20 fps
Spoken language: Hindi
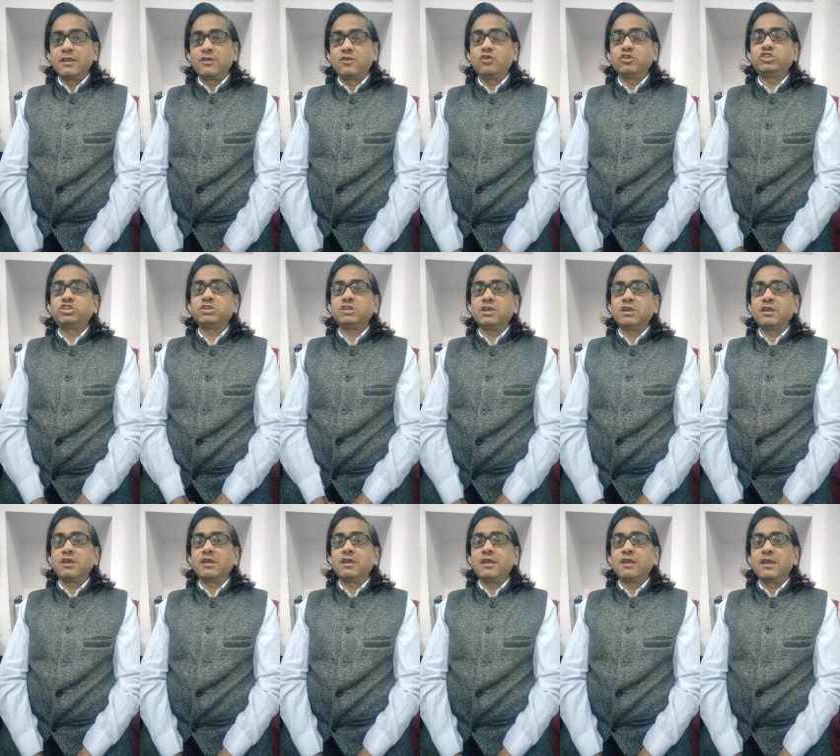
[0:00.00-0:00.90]
कुछ
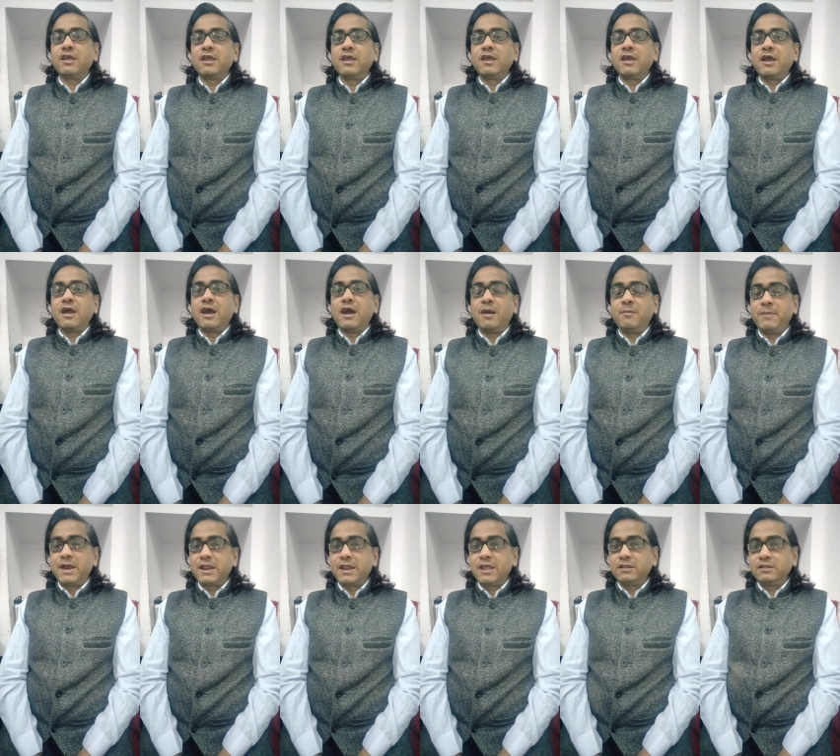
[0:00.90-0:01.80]

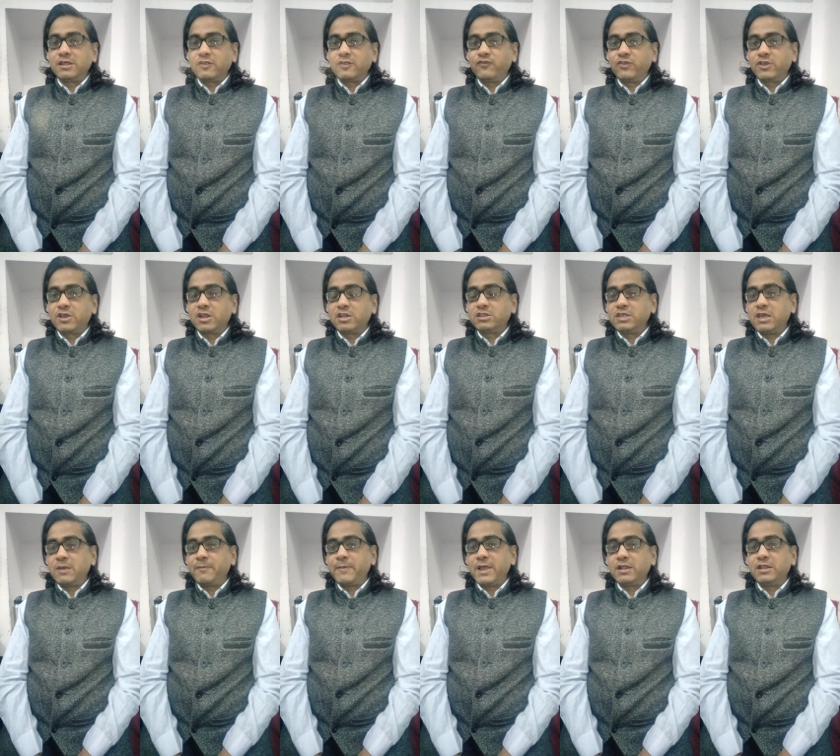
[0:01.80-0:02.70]
हमारे अंदर
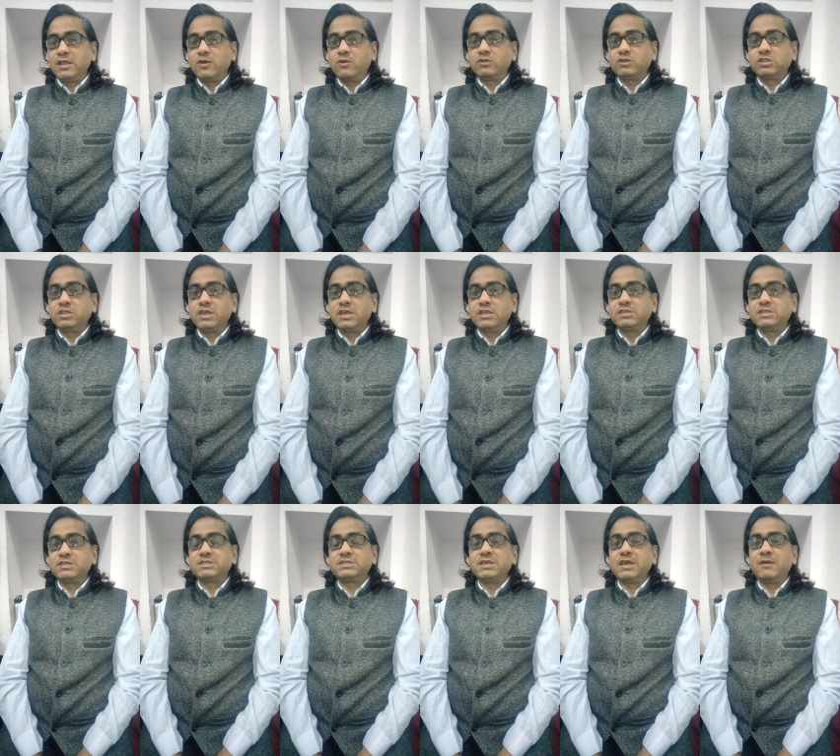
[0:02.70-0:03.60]
विकृतियां पैदा होती है
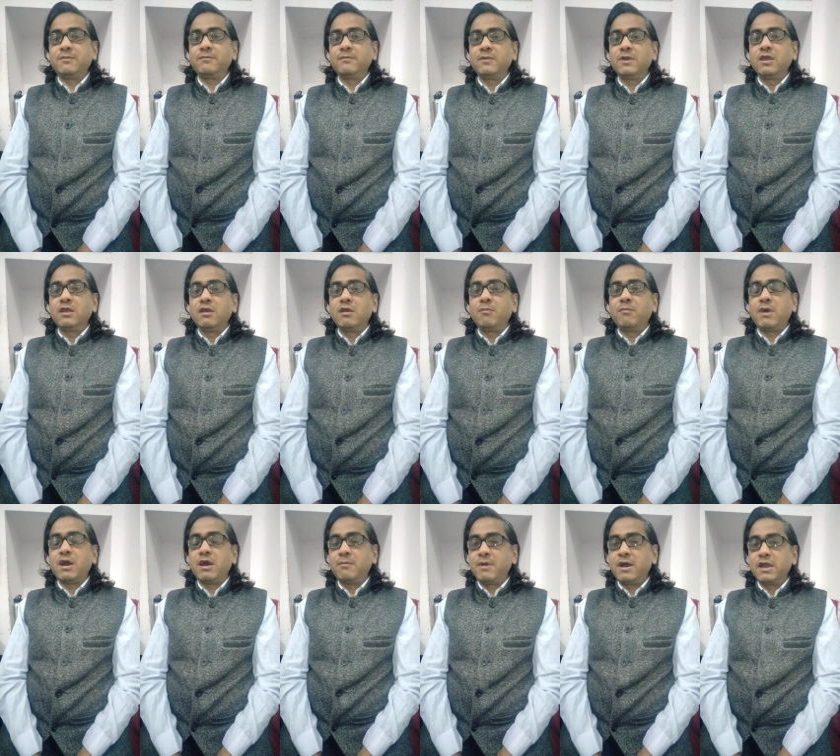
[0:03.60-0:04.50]
जिससे हम
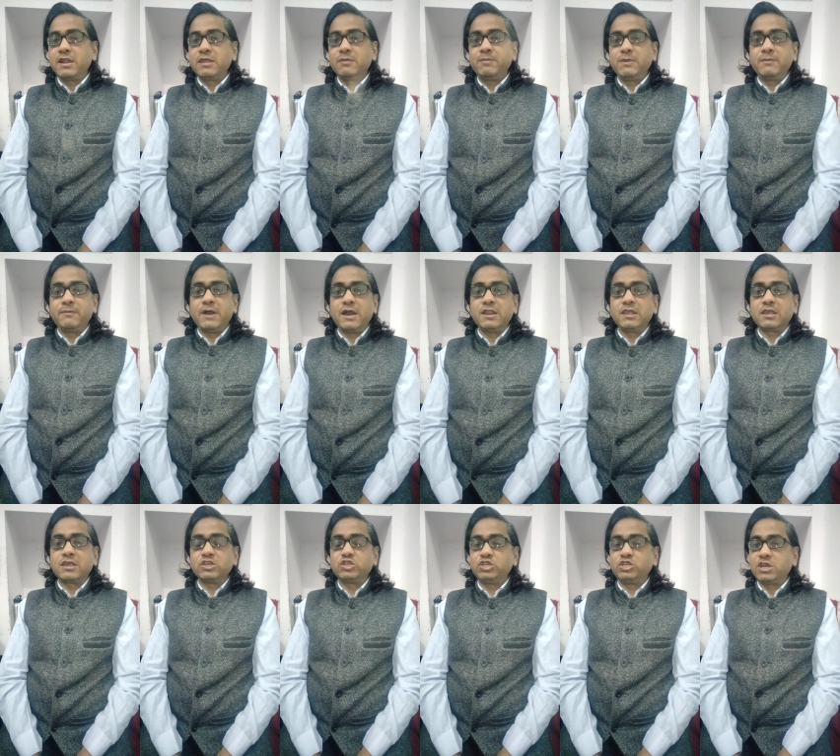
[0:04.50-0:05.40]
महामारी बीमारी
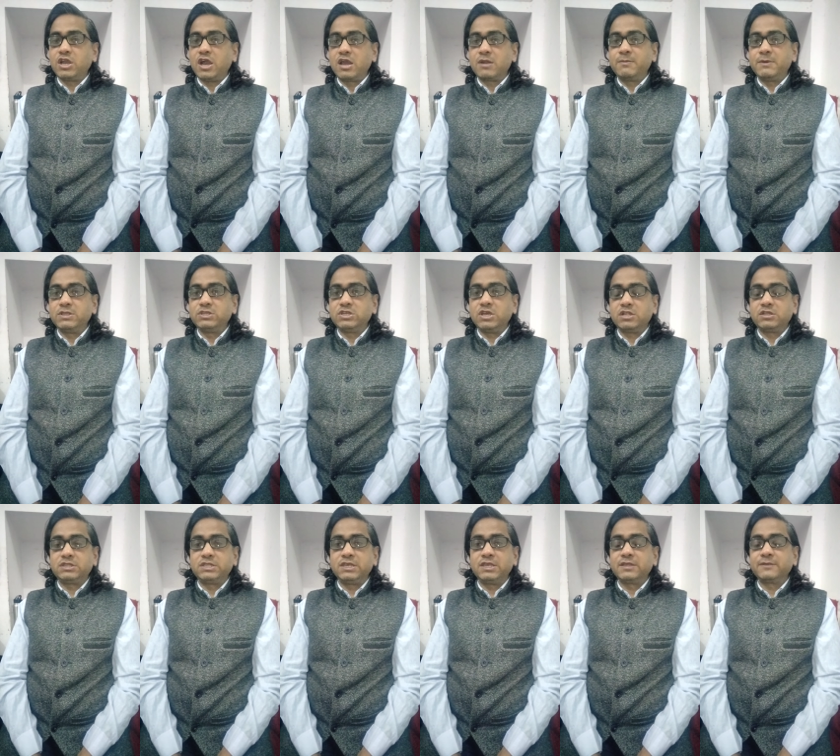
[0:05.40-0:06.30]
के शिकार बन
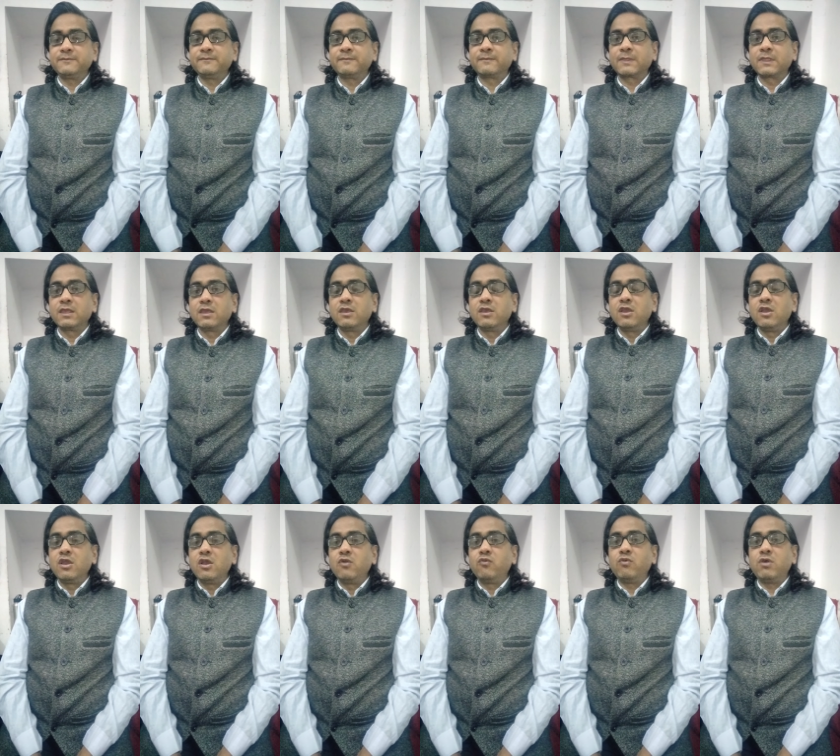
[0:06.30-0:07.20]
जाते हैं
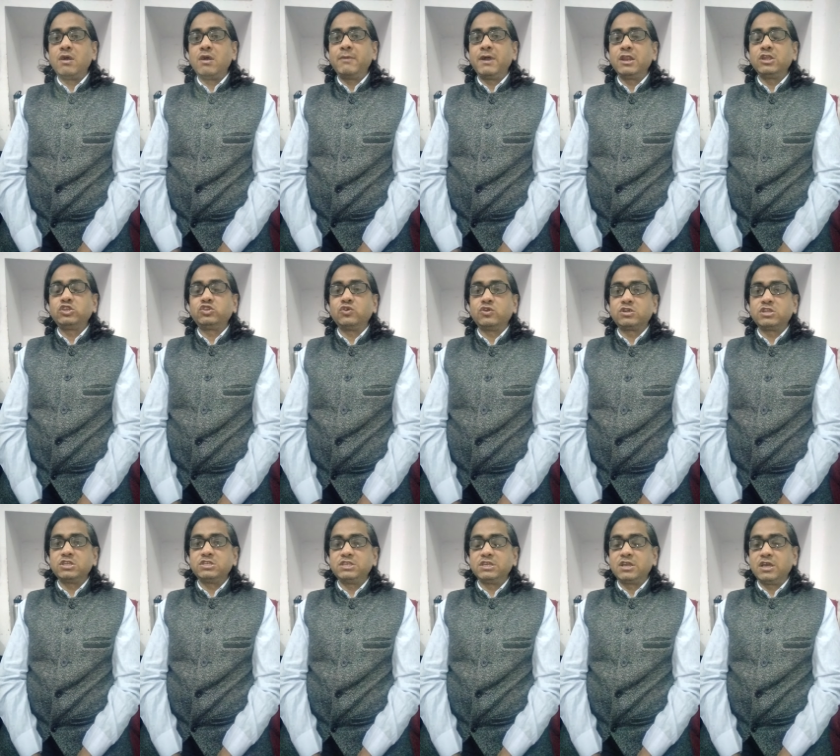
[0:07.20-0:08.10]
वो हमारी
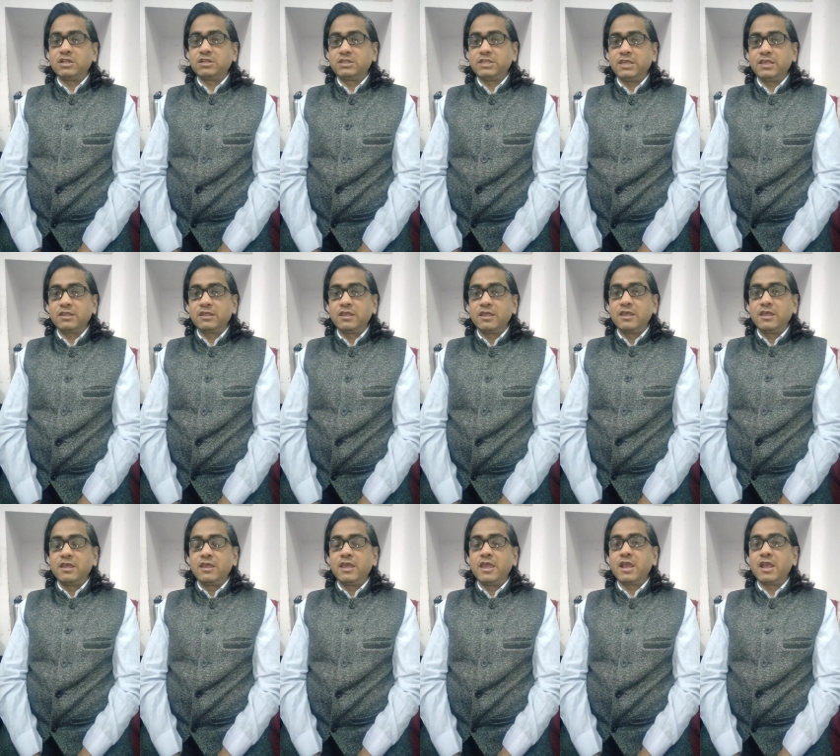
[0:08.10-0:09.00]
छोटी सी गलती
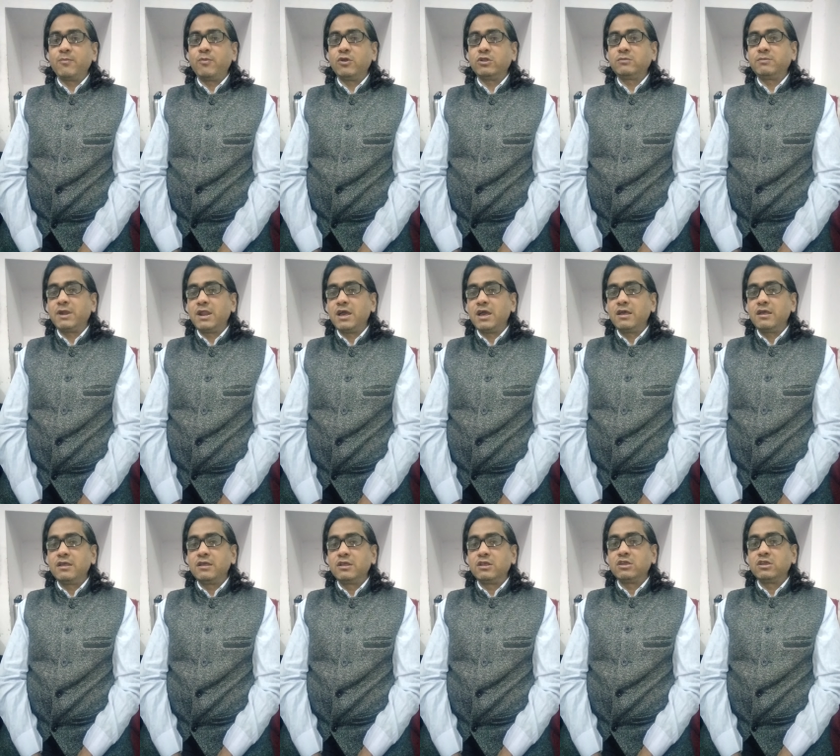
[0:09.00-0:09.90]
एक बहुत बड़ा
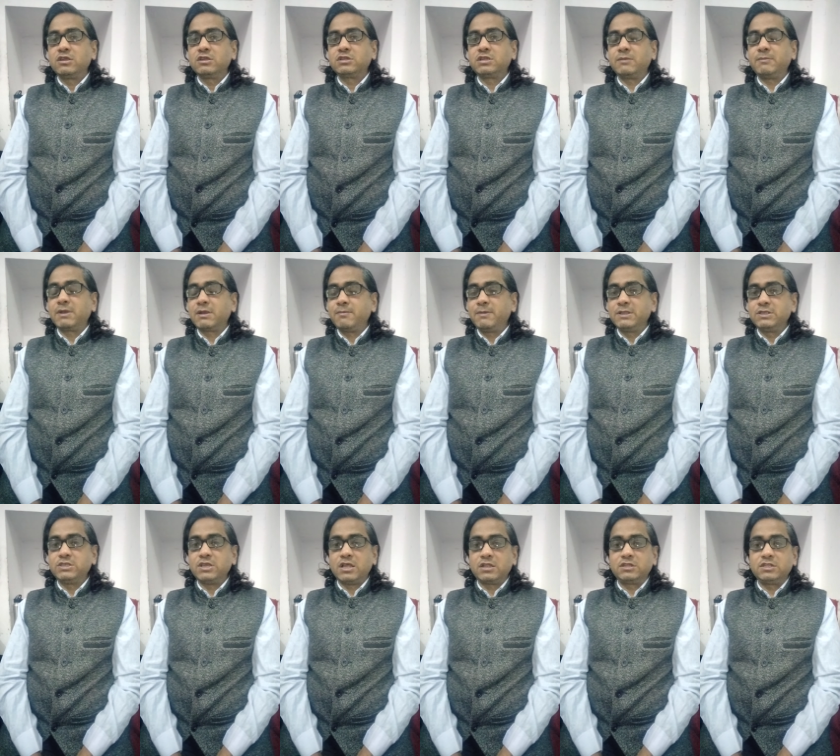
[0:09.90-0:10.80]
शबक बन
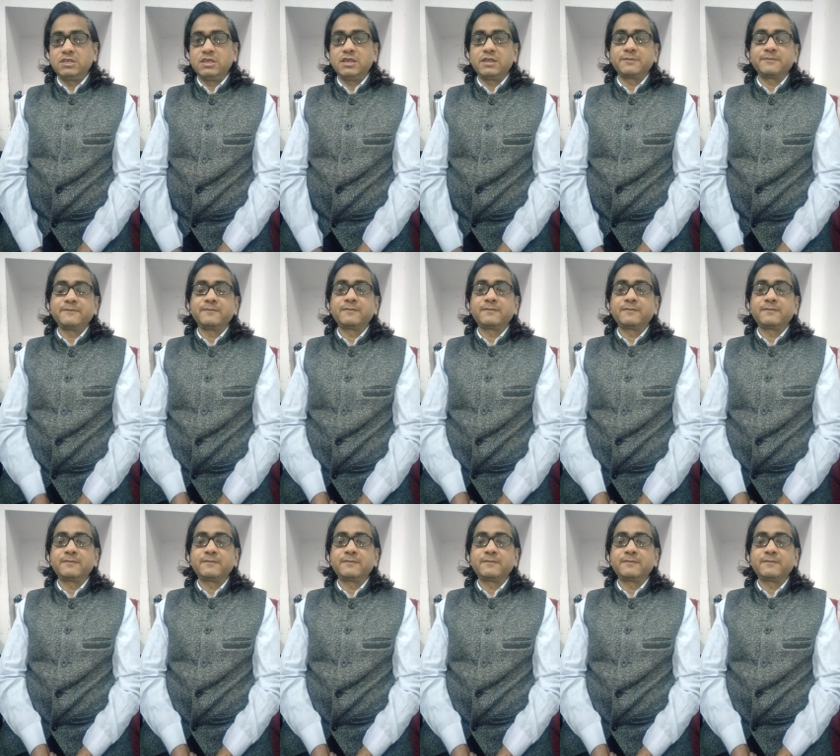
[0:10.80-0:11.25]
जाती है